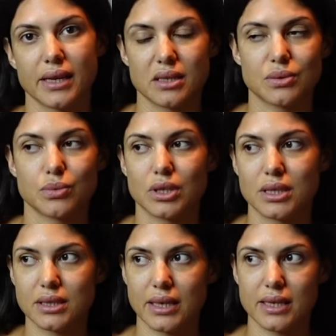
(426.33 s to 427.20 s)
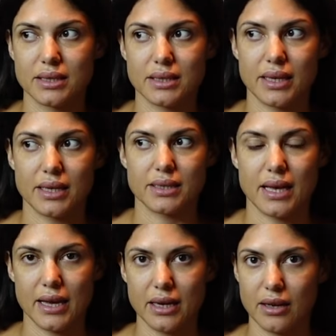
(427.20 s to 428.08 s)
Er ist wirklich, er ist, er ist
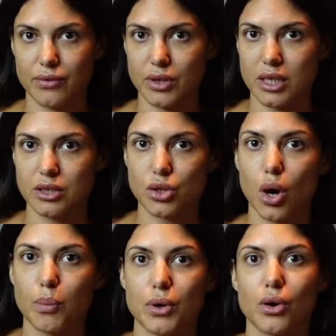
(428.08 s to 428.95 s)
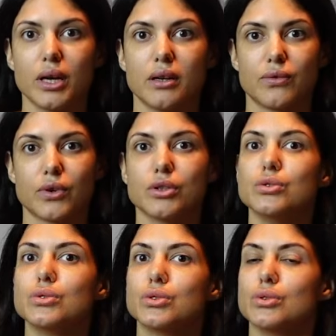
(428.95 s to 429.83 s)
einer von den Top-Leuten von
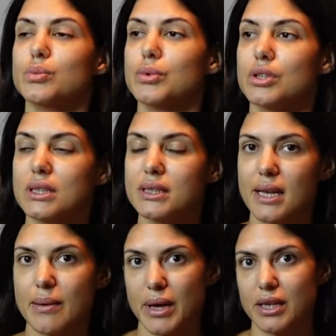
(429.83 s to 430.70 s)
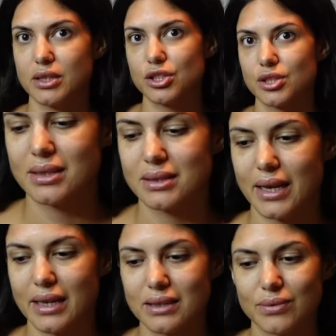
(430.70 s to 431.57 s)
YouTube. Und dieser Mensch
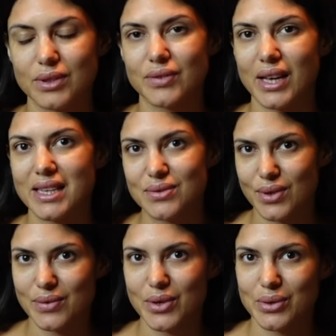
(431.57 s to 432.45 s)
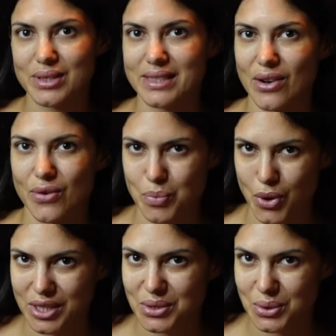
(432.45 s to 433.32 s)
sagt, wie wäre es, wenn wir uns auf
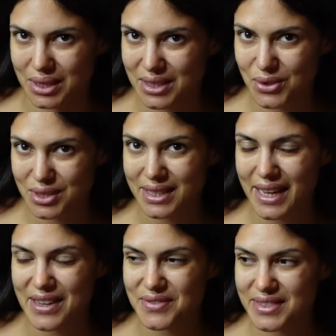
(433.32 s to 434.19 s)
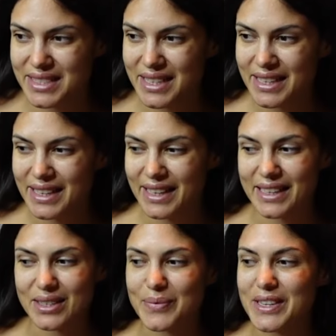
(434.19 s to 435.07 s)
Puerto Rico treffen?
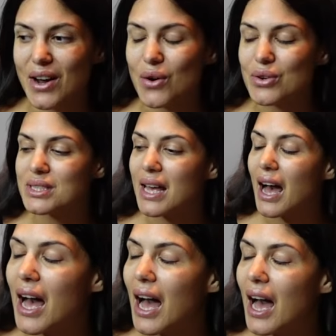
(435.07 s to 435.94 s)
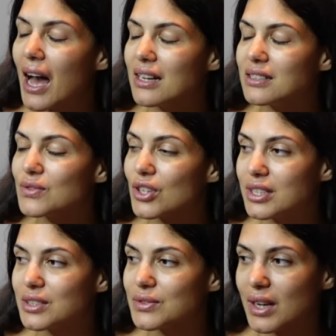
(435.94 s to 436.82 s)
Ich bin aus allen
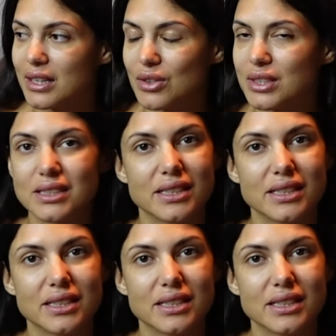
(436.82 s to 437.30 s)
Wolken gefallen, Leute.